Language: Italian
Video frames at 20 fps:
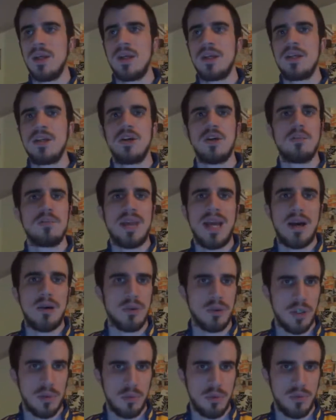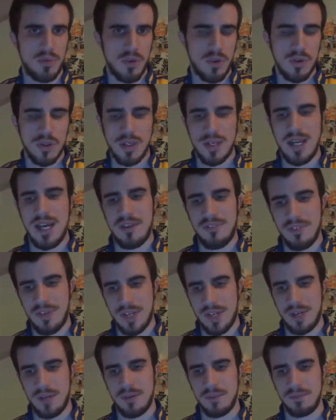Io mi auguro che Buffon a
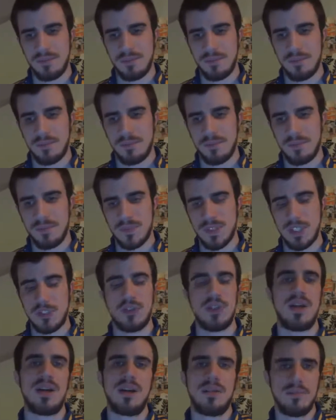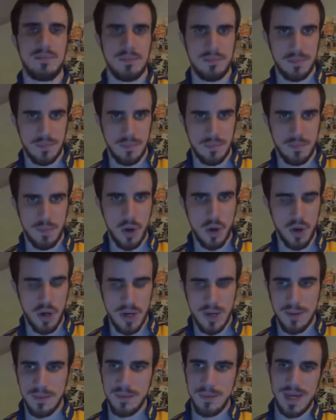fine mh, mm, stagione
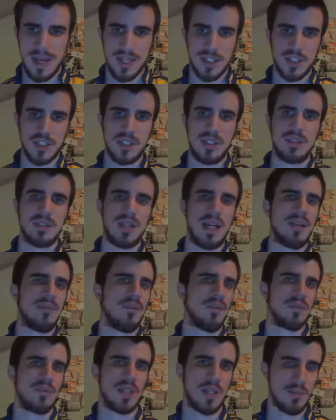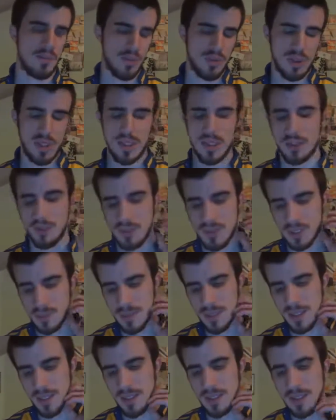molli, lasci, salvo Champions League come
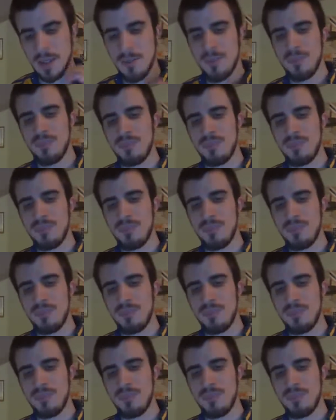sapete,